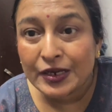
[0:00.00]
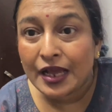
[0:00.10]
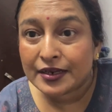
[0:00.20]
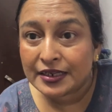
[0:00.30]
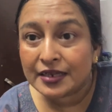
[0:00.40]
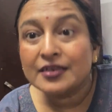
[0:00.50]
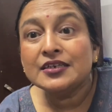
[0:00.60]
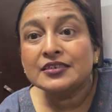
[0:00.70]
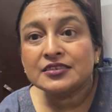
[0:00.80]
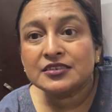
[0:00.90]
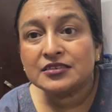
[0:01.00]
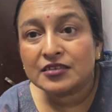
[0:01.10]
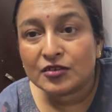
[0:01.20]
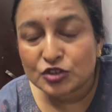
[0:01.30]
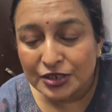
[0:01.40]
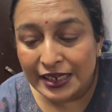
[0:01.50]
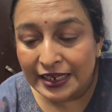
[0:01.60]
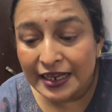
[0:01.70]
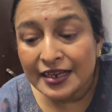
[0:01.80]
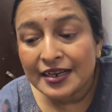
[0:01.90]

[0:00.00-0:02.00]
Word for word: बना रही हैं उसके लिए